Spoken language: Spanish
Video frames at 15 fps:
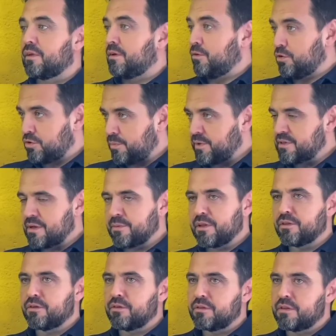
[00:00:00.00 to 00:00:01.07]
otro
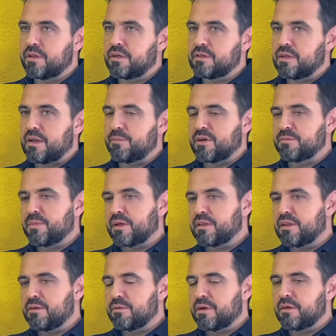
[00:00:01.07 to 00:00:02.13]
pensamiento, desde la
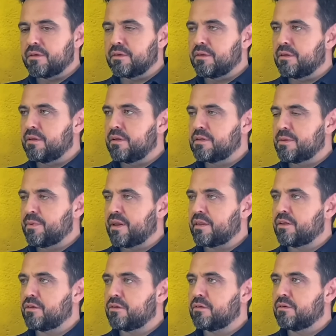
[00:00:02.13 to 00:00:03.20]
perspectiva de
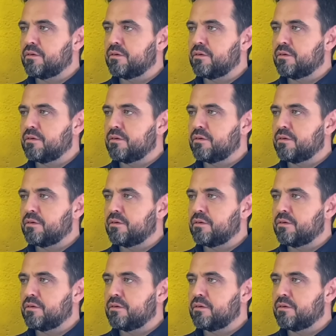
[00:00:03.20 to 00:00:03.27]
separación.